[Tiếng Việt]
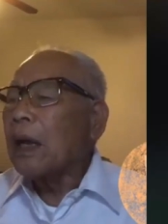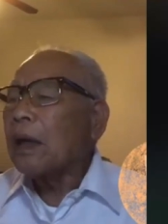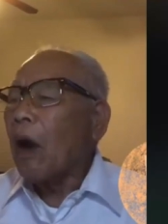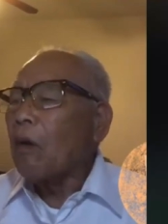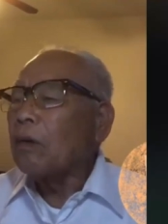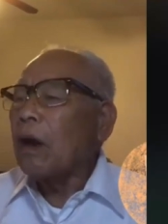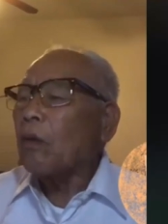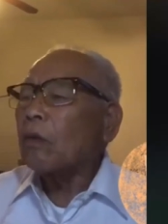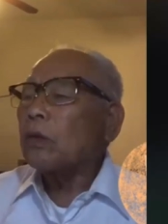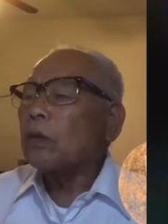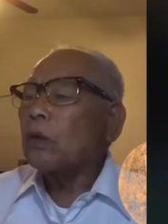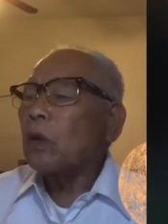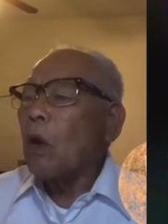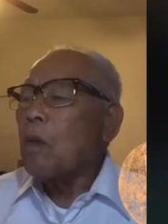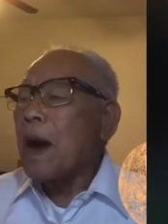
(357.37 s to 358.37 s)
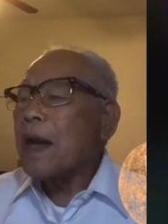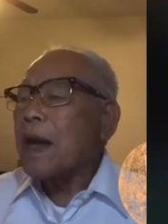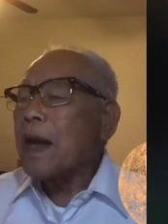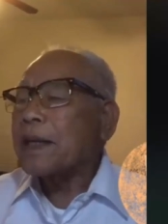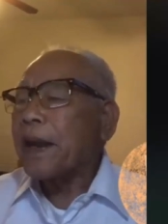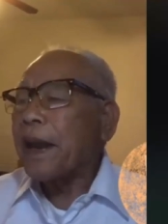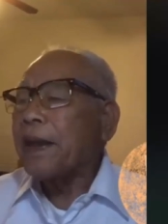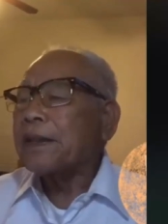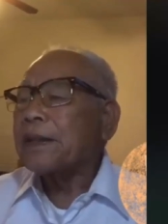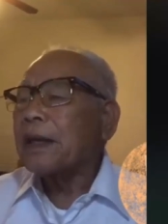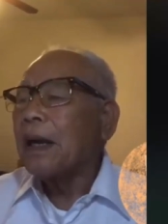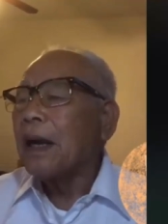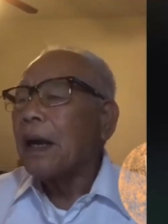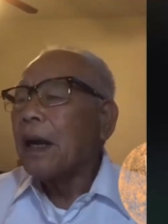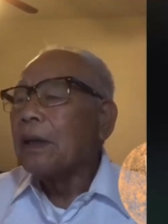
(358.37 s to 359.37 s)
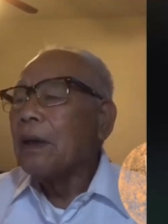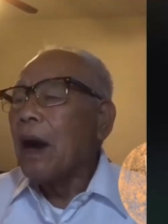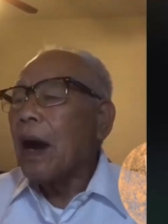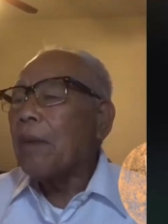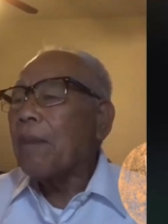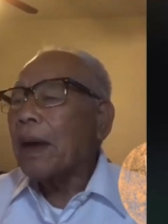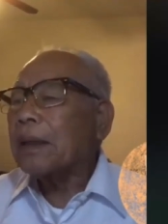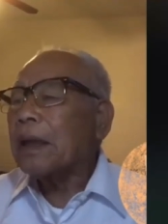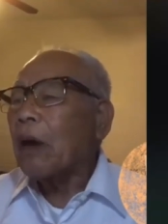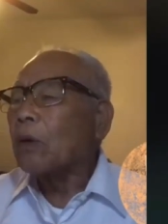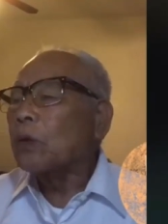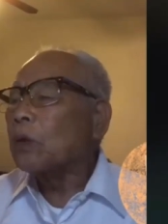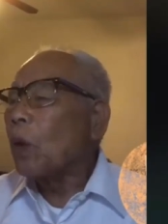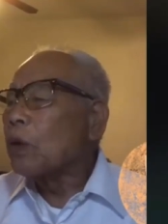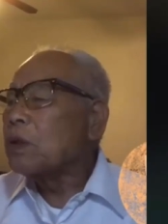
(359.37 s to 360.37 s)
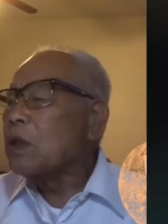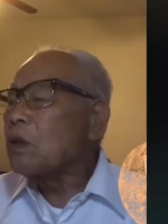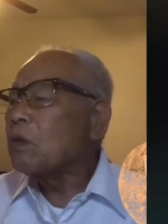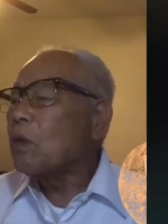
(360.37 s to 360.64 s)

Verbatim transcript: thống đốc Thomas Gage đã bắt đầu tổ chức